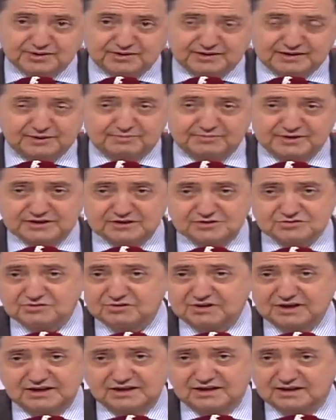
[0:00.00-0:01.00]
de la
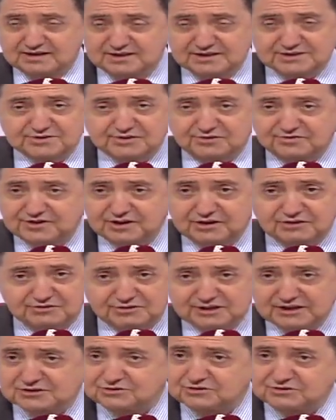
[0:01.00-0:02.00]
península, en el resto cielos
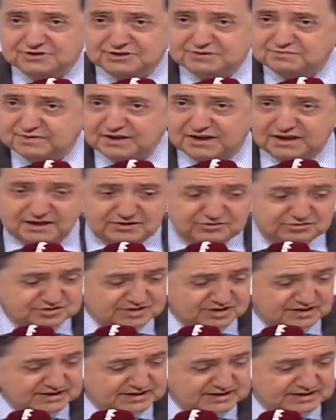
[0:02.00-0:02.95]
rasos, despejados